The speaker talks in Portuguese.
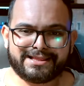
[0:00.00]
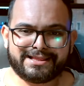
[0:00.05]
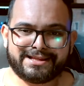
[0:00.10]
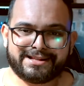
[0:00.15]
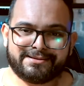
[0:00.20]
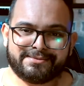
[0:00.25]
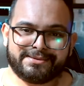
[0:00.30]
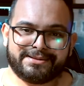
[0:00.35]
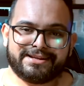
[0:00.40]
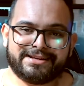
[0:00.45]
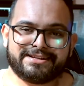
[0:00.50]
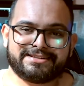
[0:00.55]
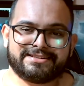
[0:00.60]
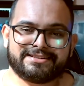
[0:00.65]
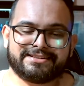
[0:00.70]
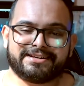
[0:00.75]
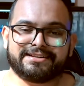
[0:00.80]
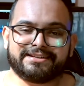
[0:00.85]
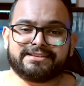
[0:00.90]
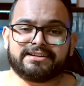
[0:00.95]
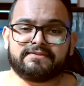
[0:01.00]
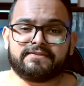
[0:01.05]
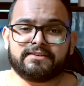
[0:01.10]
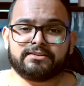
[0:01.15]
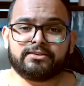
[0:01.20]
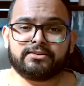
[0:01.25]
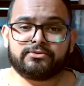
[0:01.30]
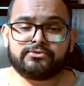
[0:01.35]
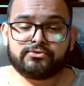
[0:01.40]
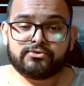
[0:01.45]
galera, beleza? Aqui quem tá
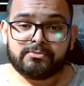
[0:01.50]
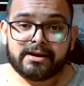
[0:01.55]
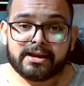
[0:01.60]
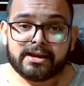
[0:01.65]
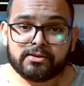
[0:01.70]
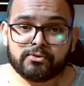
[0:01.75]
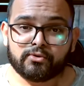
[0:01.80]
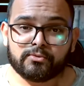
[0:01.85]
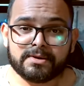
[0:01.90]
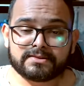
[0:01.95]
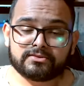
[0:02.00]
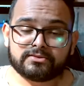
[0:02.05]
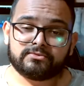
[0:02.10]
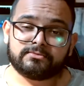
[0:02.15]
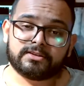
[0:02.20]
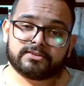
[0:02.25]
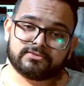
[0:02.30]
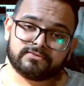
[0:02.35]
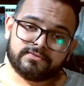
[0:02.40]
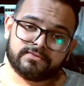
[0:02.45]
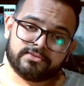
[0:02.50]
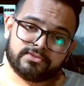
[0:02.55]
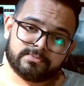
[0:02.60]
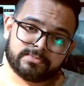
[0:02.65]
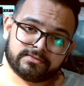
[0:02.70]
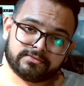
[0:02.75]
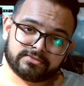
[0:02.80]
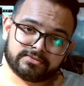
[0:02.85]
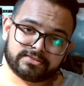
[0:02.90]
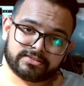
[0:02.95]
falando é o Júnior Baiano, começando mais um vídeo
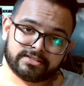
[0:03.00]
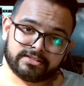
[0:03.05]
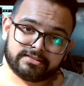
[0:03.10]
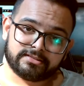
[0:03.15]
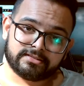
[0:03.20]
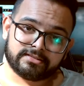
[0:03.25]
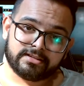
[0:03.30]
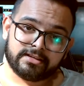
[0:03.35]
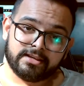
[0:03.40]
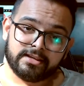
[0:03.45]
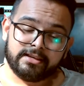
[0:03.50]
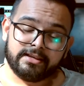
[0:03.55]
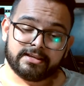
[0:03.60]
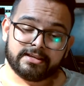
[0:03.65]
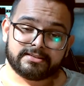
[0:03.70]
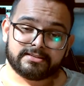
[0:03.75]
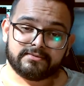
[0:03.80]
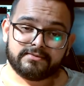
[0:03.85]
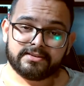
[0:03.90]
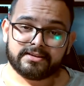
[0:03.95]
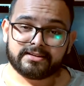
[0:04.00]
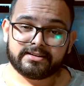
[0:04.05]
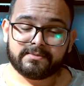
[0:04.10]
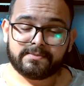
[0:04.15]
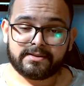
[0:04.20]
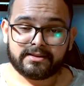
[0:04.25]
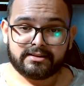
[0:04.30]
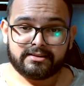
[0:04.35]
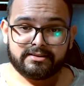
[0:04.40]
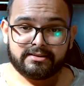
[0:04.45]
pra vocês. E esse vídeo aqui é
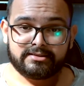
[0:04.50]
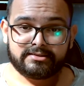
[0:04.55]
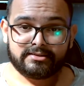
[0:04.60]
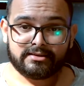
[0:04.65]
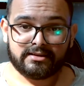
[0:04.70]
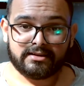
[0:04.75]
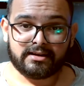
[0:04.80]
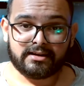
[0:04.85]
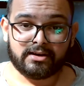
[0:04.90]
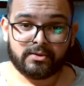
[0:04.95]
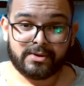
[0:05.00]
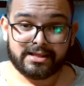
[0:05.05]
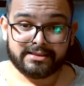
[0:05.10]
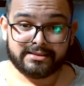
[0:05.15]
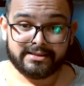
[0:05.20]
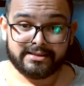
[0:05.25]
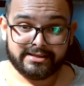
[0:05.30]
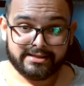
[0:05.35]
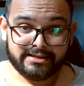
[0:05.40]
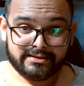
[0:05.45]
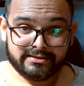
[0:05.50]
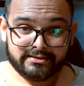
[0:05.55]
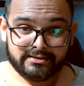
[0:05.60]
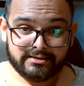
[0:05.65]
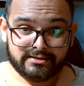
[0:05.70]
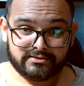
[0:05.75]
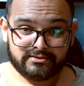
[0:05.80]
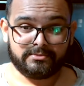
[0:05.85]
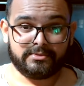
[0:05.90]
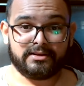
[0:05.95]
pra agradecer ao AD,
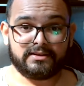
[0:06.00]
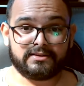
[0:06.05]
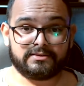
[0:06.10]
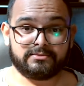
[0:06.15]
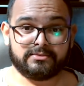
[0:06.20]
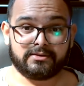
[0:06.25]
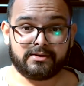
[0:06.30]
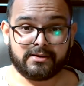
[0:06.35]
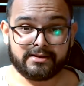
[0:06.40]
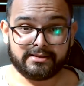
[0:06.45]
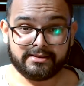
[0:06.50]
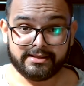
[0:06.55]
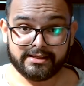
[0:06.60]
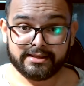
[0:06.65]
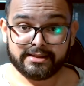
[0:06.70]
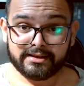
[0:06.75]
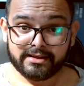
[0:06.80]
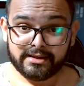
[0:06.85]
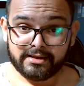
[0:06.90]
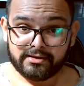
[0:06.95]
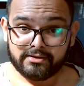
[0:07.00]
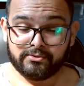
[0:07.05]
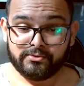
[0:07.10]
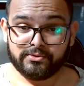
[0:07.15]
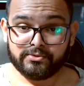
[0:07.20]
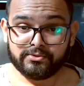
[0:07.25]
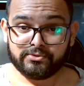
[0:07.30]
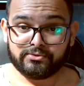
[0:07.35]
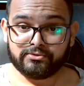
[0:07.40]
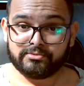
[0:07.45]
isso mesmo, ao AD, um
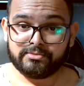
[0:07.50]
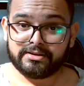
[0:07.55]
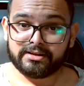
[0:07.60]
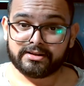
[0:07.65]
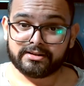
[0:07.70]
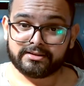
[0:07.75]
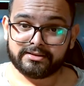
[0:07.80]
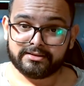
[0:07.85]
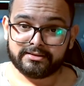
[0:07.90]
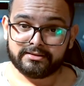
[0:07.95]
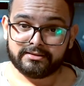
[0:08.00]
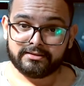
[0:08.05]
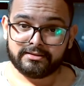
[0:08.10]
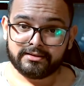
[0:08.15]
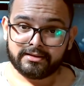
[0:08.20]
youtuber aqui,